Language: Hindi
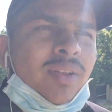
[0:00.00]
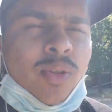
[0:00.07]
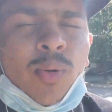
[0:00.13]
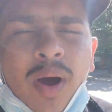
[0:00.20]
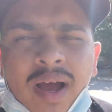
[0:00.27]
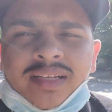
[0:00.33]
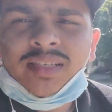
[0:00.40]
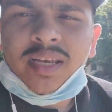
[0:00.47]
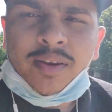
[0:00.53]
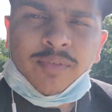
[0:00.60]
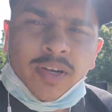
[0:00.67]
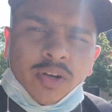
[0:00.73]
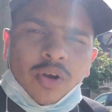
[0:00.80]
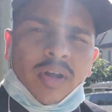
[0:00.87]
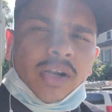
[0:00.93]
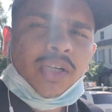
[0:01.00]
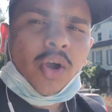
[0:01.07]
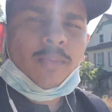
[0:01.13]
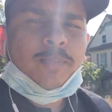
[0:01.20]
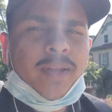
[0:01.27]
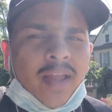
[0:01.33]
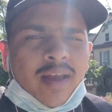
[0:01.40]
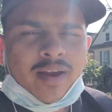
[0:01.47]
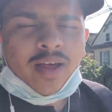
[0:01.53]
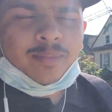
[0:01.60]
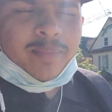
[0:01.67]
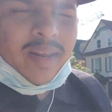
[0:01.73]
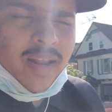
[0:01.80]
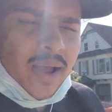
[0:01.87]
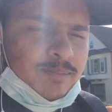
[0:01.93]
तो आज की वीडियो का टॉपिक है अगर
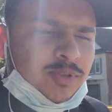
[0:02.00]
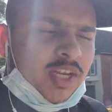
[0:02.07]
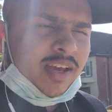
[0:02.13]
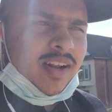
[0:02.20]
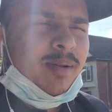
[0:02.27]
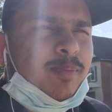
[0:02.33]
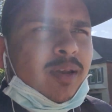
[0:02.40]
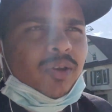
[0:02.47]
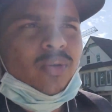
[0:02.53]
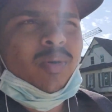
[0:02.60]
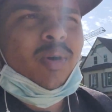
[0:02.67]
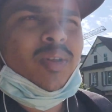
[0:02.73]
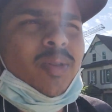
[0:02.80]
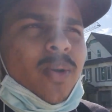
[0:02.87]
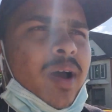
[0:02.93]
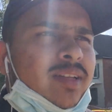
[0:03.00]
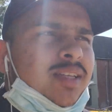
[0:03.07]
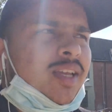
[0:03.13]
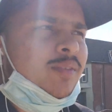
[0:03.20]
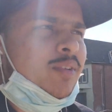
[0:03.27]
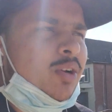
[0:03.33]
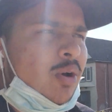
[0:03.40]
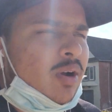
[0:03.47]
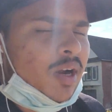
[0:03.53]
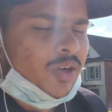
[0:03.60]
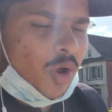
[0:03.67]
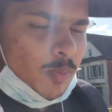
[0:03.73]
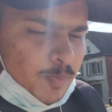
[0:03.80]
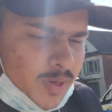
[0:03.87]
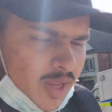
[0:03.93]
मेरे आप चैनल पे न्यू हो तो आज की वीडियो का
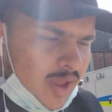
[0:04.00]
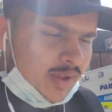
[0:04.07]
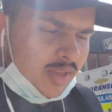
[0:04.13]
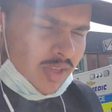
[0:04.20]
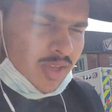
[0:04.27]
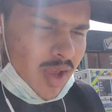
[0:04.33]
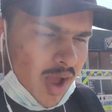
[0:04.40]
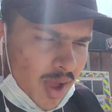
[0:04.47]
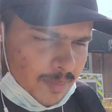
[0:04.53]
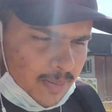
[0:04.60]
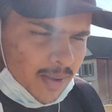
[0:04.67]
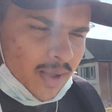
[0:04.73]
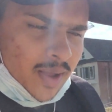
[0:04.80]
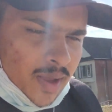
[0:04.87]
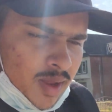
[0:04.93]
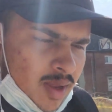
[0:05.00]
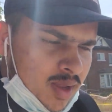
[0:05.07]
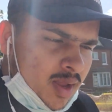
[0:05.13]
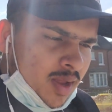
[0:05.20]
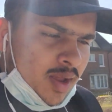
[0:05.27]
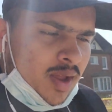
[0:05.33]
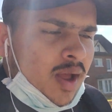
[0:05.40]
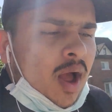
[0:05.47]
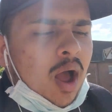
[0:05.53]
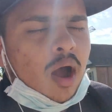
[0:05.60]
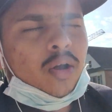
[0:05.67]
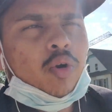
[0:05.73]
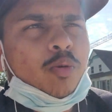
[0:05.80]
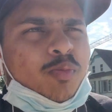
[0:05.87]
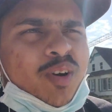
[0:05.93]
टॉपिक है कि आप
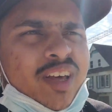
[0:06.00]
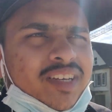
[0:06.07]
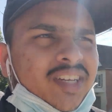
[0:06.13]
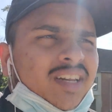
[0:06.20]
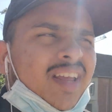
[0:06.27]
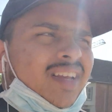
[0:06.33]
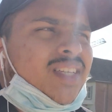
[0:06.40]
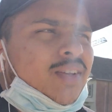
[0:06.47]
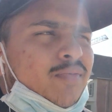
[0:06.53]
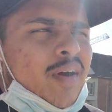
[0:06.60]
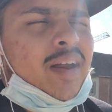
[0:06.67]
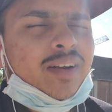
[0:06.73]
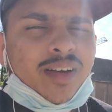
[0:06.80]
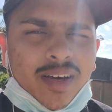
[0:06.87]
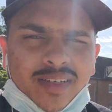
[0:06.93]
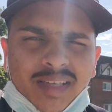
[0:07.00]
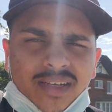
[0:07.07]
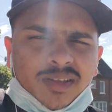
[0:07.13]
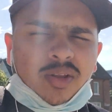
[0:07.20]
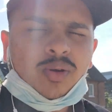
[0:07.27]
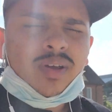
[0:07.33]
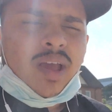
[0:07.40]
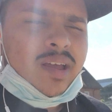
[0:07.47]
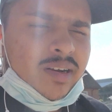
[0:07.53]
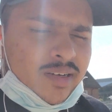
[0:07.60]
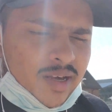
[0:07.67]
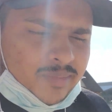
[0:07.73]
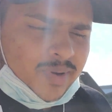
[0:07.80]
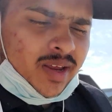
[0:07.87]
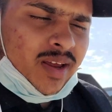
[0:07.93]
अकोमोडेशन कैसे फाइंड कर सकते हो
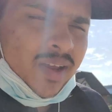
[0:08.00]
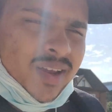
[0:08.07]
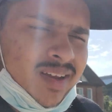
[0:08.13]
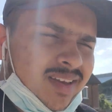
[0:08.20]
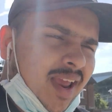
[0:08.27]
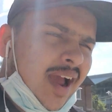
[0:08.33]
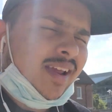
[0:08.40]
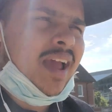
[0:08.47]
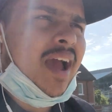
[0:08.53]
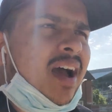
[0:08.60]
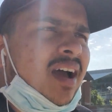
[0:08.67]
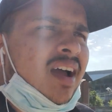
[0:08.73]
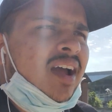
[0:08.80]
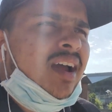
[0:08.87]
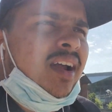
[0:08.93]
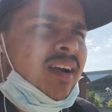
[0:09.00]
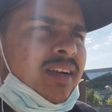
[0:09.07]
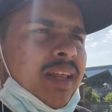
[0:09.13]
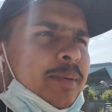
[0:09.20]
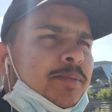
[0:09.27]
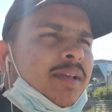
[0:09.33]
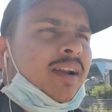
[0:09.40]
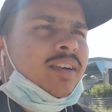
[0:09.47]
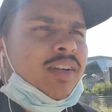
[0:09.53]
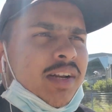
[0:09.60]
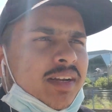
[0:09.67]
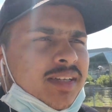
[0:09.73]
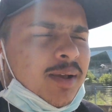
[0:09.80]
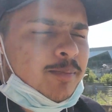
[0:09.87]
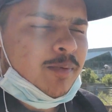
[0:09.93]
कनाडा में क्या क्या टिप्स एंड
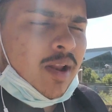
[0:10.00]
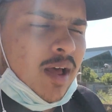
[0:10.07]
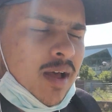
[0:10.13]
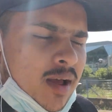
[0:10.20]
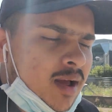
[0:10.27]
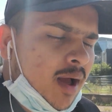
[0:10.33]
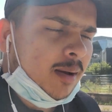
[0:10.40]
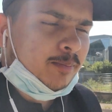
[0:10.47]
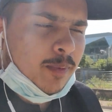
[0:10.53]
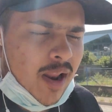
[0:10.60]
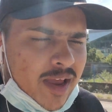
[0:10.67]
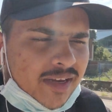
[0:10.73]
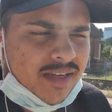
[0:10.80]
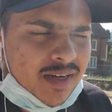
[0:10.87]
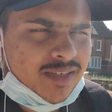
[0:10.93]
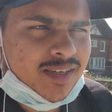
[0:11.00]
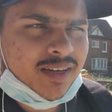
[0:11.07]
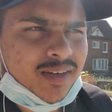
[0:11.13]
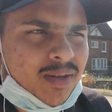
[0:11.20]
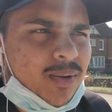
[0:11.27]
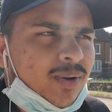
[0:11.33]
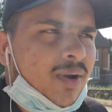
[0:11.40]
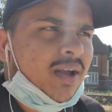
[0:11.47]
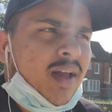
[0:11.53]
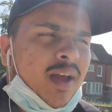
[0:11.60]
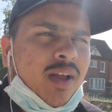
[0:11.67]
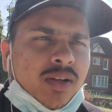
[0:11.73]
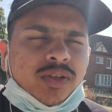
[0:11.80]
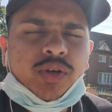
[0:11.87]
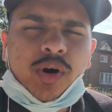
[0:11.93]
ट्रिक्स अपना अप्लाई कर सकते हो
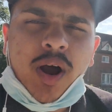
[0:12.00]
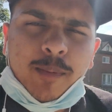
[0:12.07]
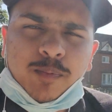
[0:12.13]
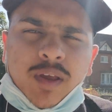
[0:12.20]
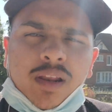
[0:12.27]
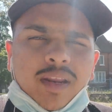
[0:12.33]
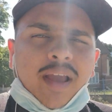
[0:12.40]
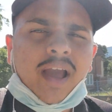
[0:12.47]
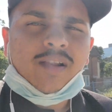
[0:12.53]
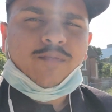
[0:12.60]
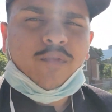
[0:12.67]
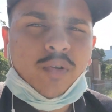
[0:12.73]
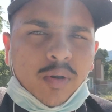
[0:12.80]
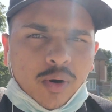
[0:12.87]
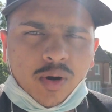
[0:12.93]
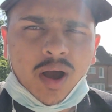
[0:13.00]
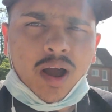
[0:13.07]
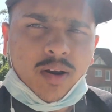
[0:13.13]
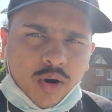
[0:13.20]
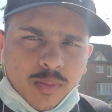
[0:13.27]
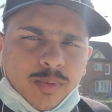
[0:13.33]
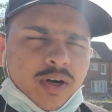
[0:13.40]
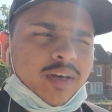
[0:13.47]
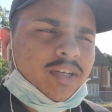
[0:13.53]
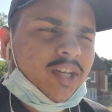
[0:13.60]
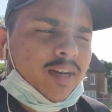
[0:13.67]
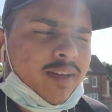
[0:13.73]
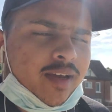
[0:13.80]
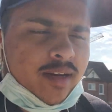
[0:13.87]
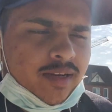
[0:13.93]
जो आपके लिए हेल्पफुल हो
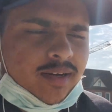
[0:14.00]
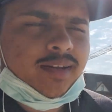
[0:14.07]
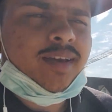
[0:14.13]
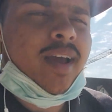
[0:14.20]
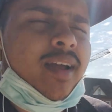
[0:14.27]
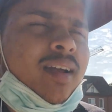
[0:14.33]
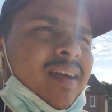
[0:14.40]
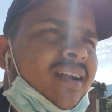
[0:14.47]
अकोमोडेशन के लिए ठीक है